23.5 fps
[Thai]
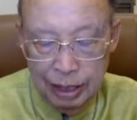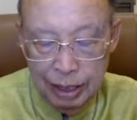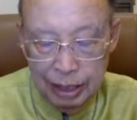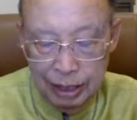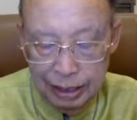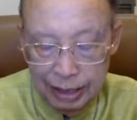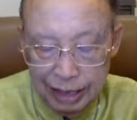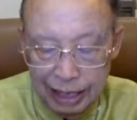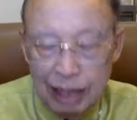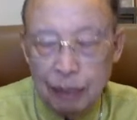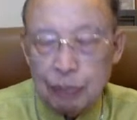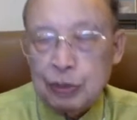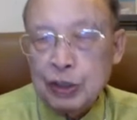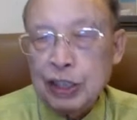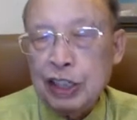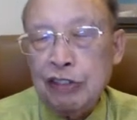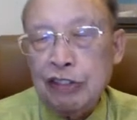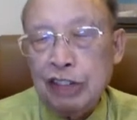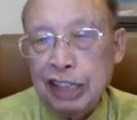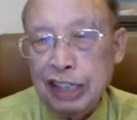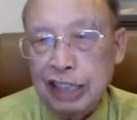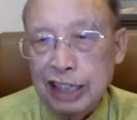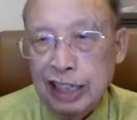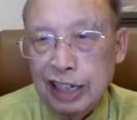ได้รับชีวิ
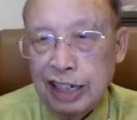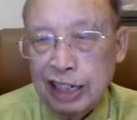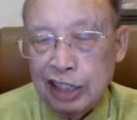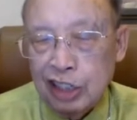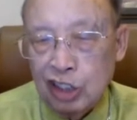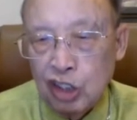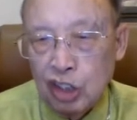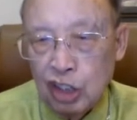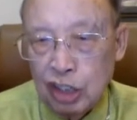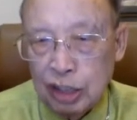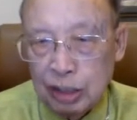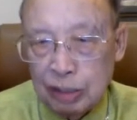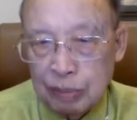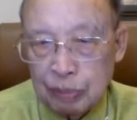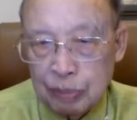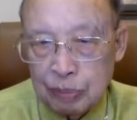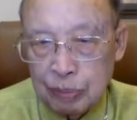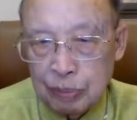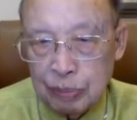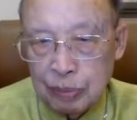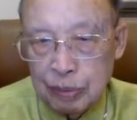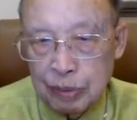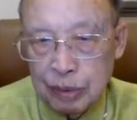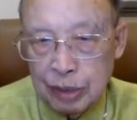ตนิรันดร
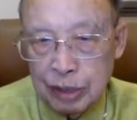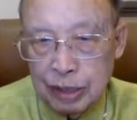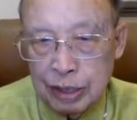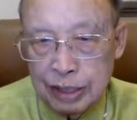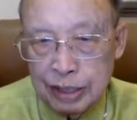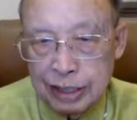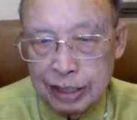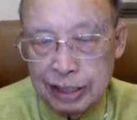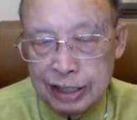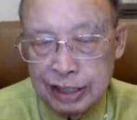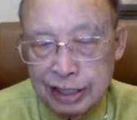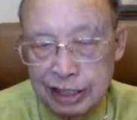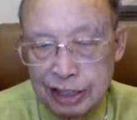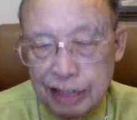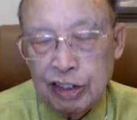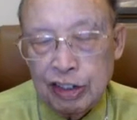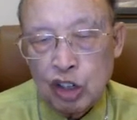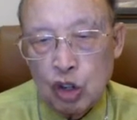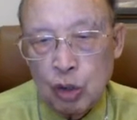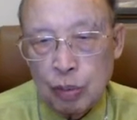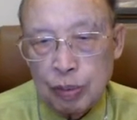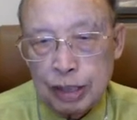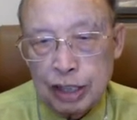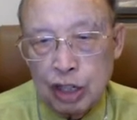ชีวิตขอ
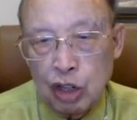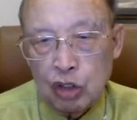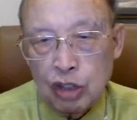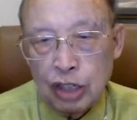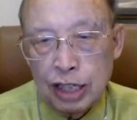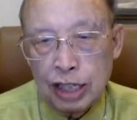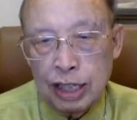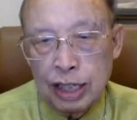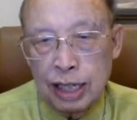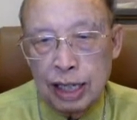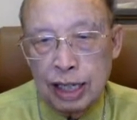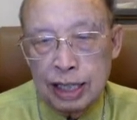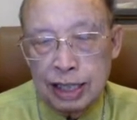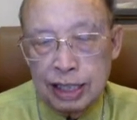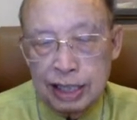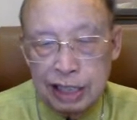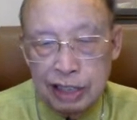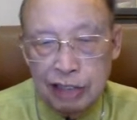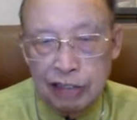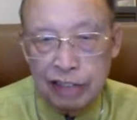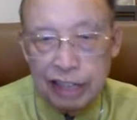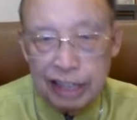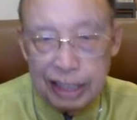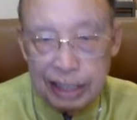งพระเจ้านะชี
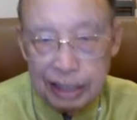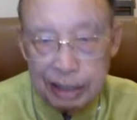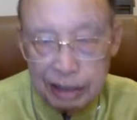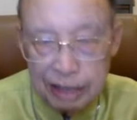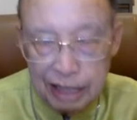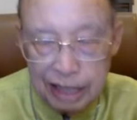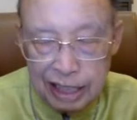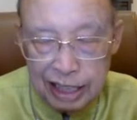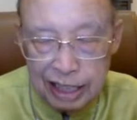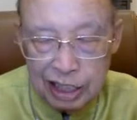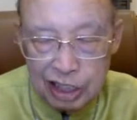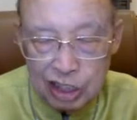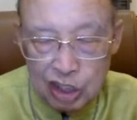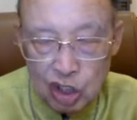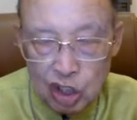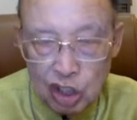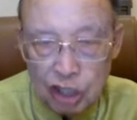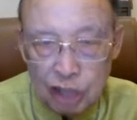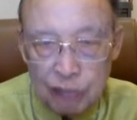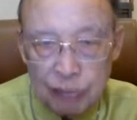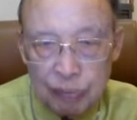วิตนิรันดร